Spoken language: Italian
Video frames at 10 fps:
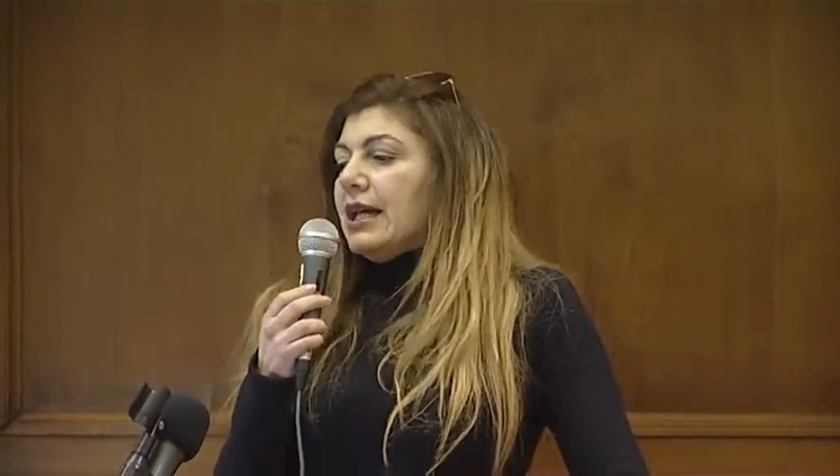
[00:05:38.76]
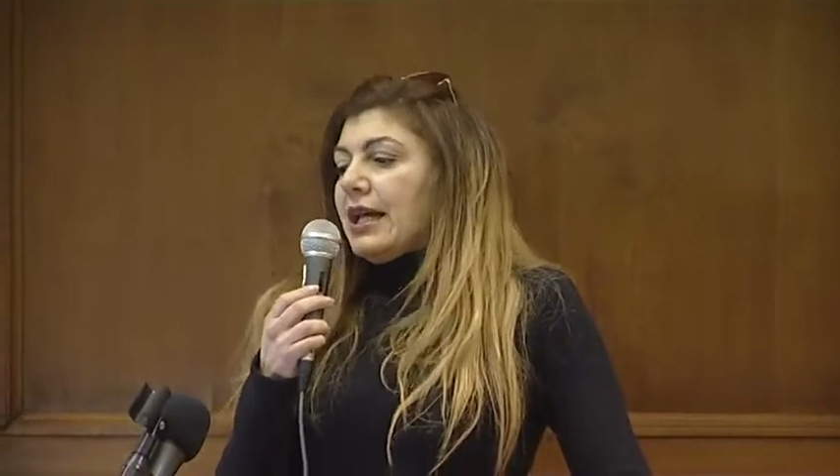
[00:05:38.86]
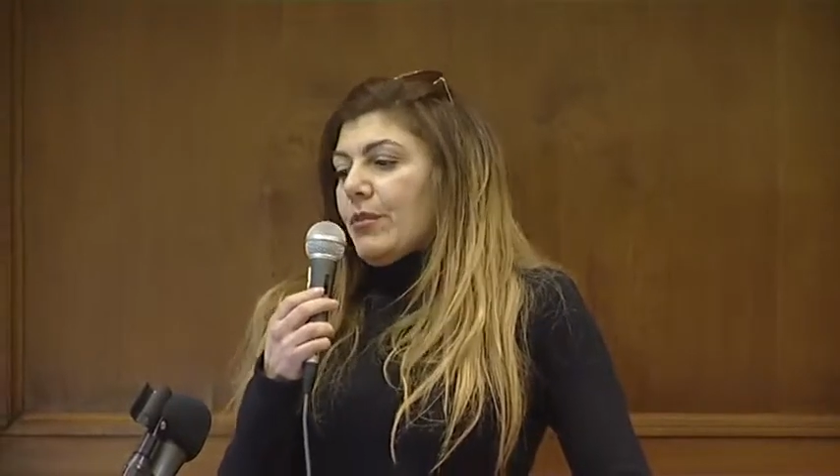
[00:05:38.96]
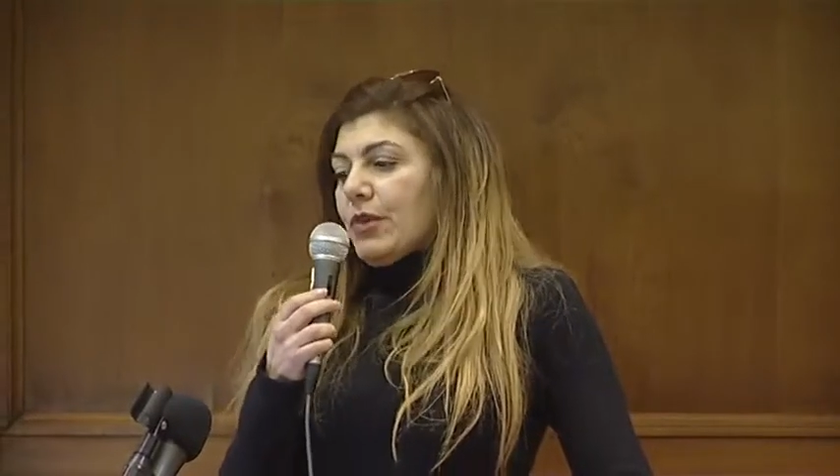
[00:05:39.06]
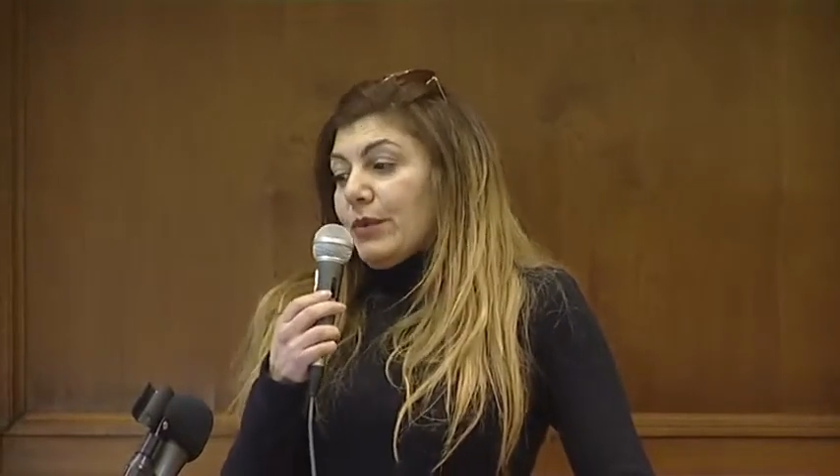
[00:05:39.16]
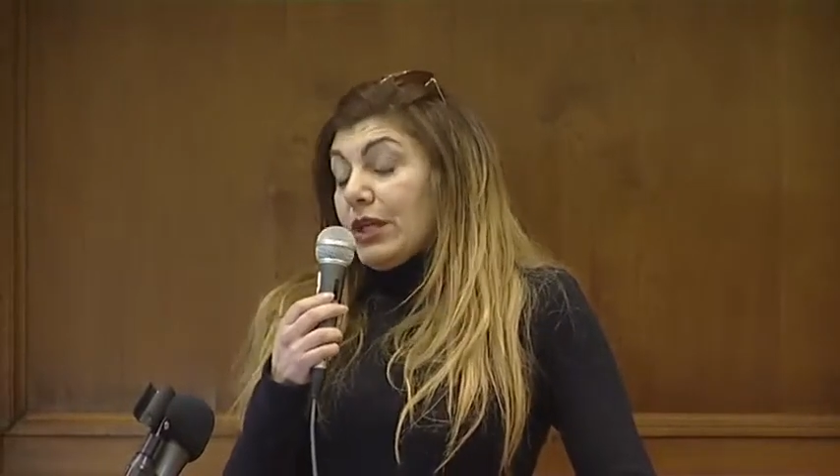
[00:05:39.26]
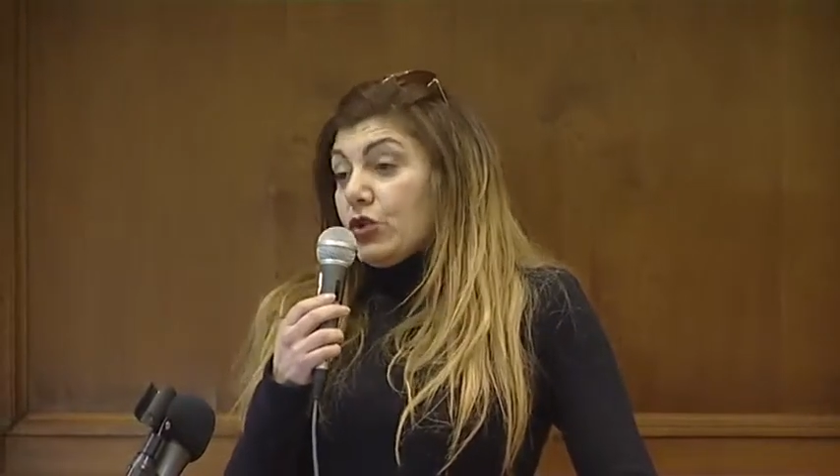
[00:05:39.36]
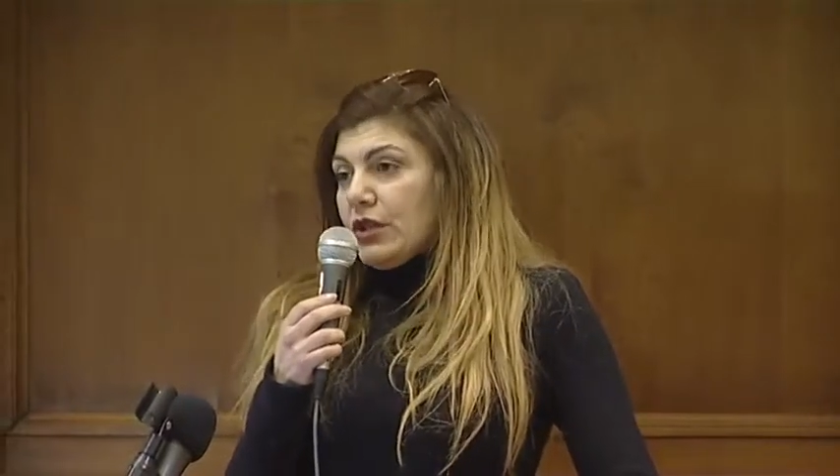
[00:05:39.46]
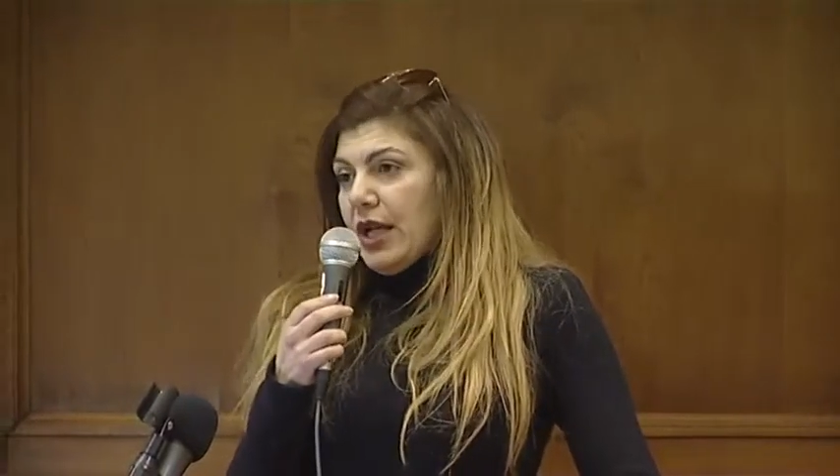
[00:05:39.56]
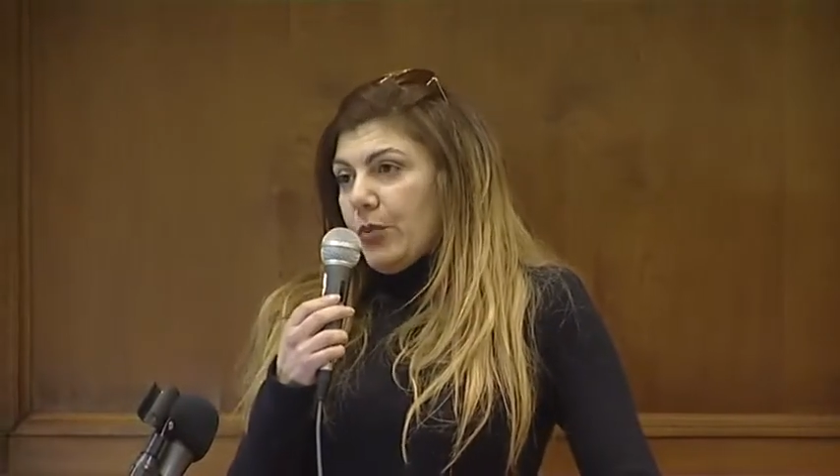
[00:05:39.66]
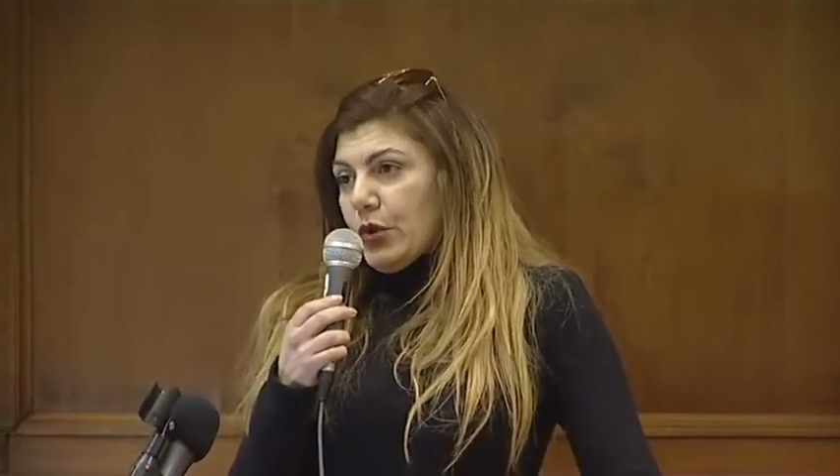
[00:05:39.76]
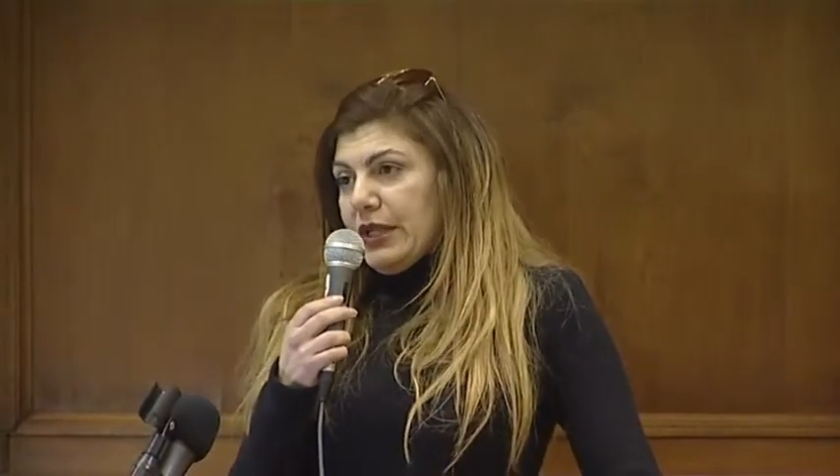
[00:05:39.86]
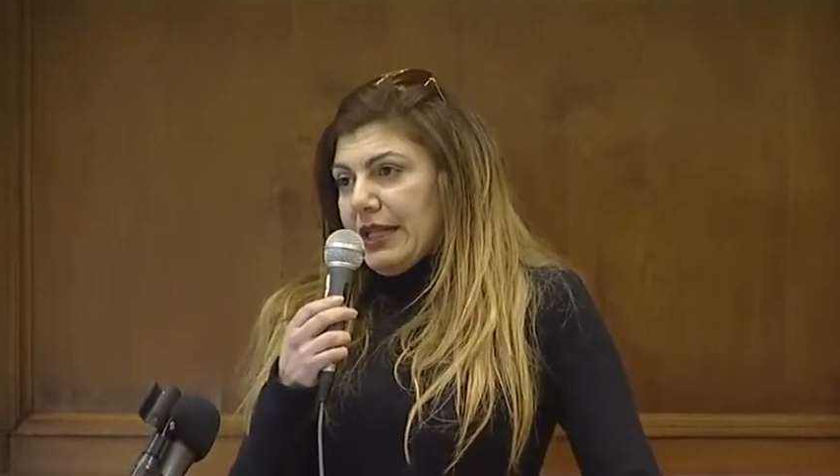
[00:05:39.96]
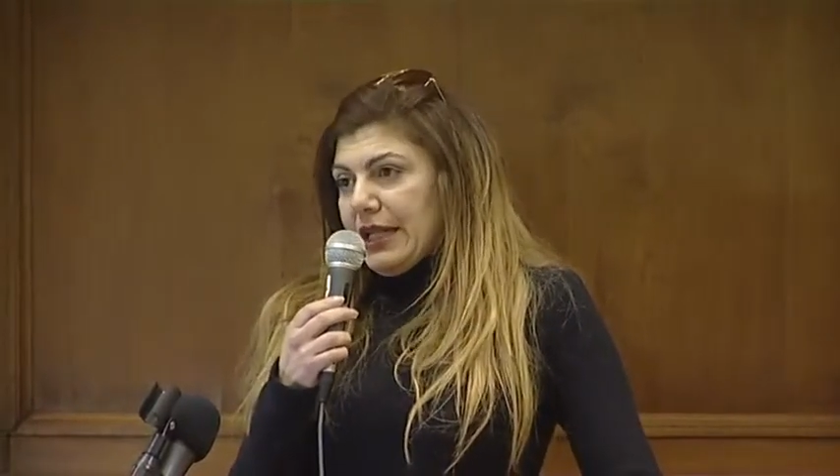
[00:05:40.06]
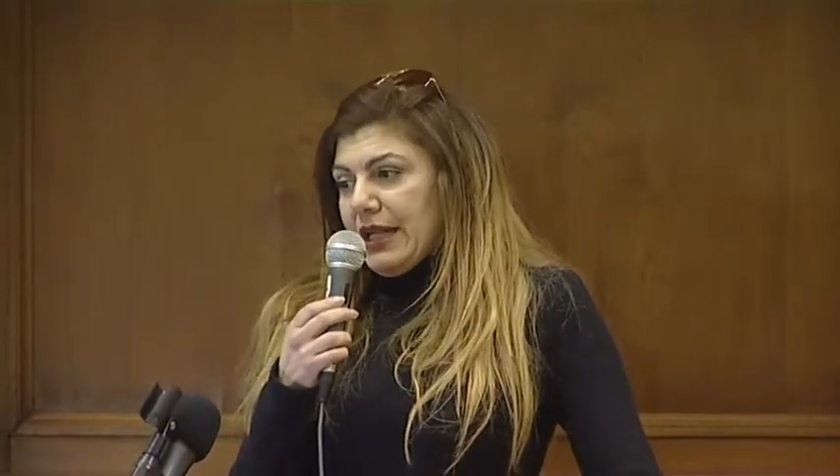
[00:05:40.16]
il cambiamento nella politica